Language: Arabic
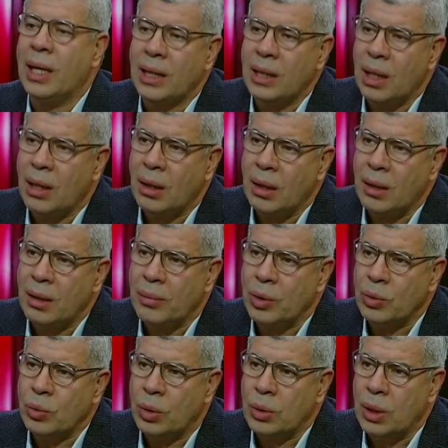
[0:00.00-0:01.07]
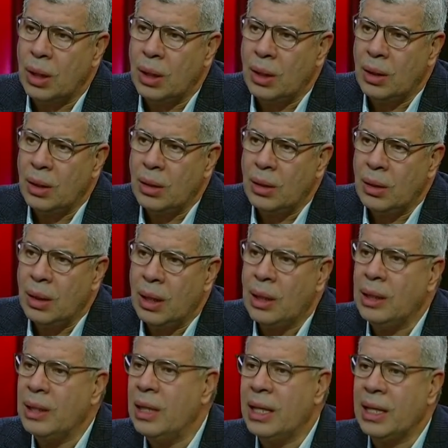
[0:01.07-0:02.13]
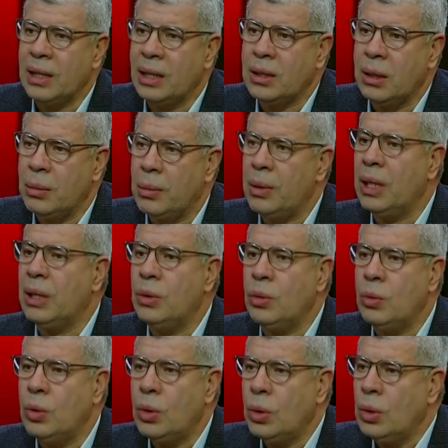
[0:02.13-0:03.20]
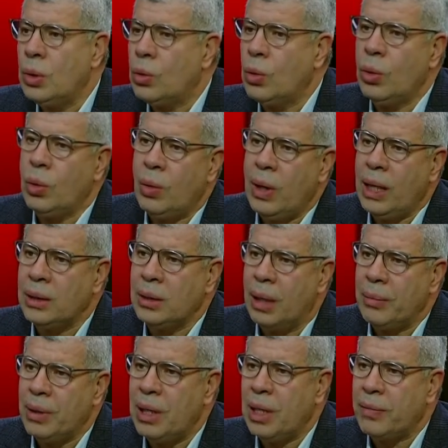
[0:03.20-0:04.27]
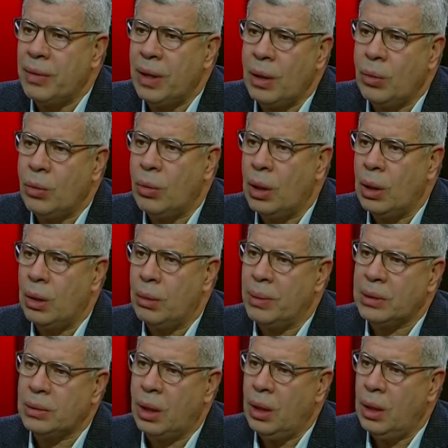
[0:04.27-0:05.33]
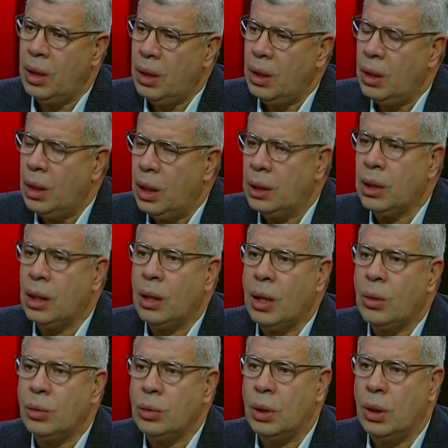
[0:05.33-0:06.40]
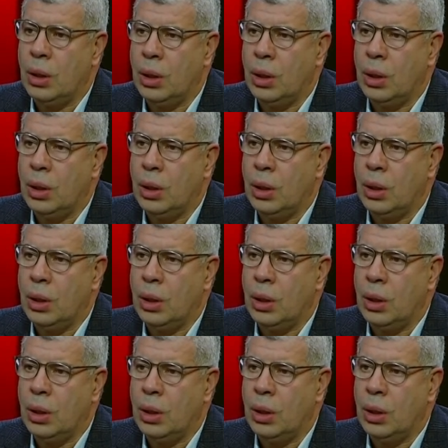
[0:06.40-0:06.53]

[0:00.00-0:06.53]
لغينا الموضوع ده آه. لغيناه تماما لانه كل واحد عامل لك فيها هو البطل انا اللي اخد